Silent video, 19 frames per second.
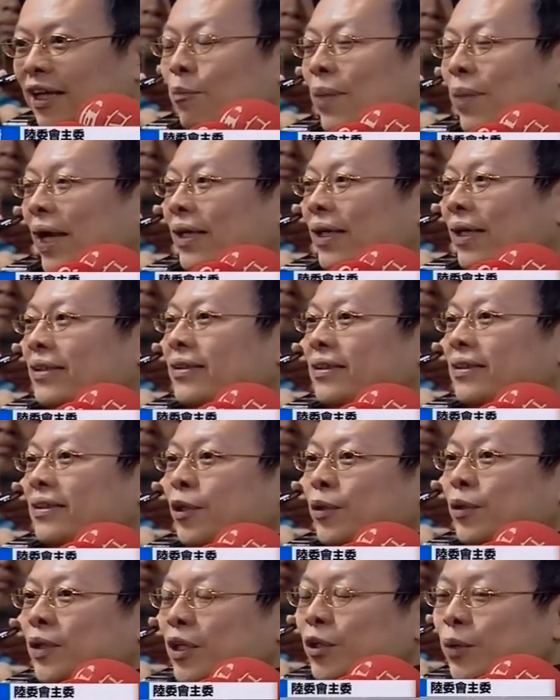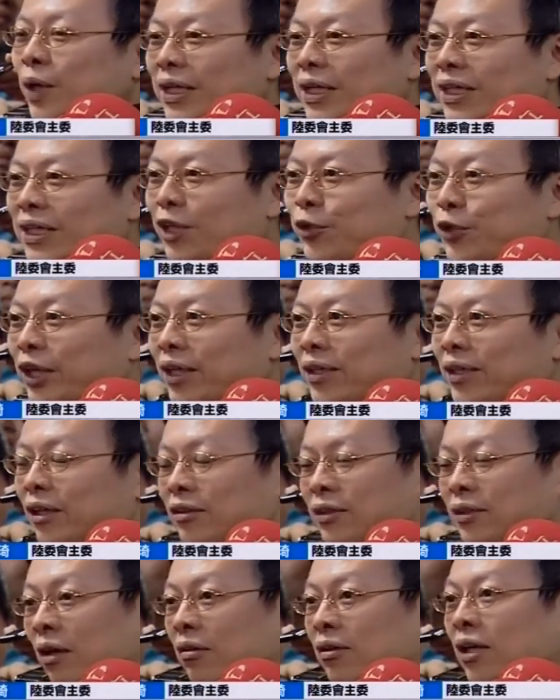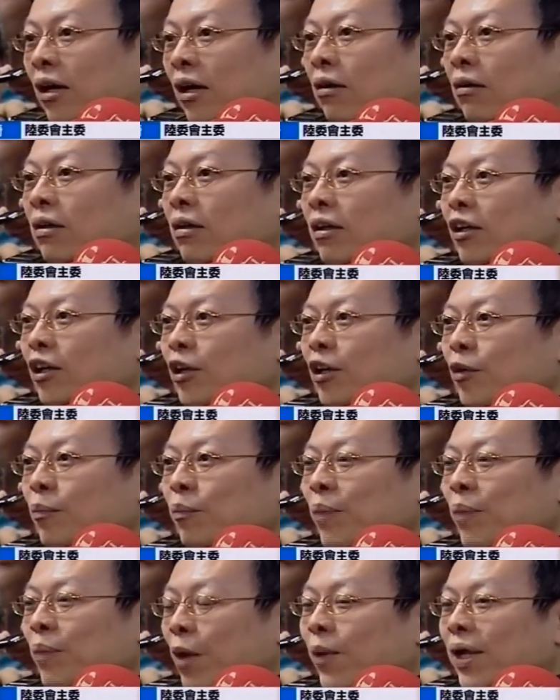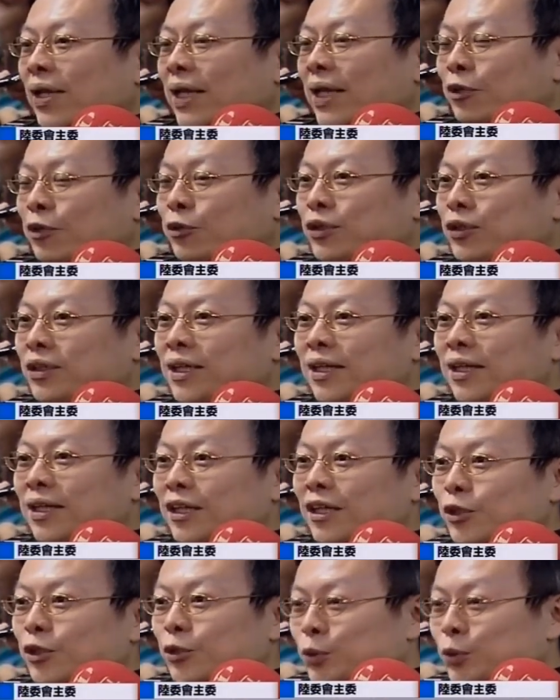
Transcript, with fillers: 两百一十六个管理人员要导到百万大军的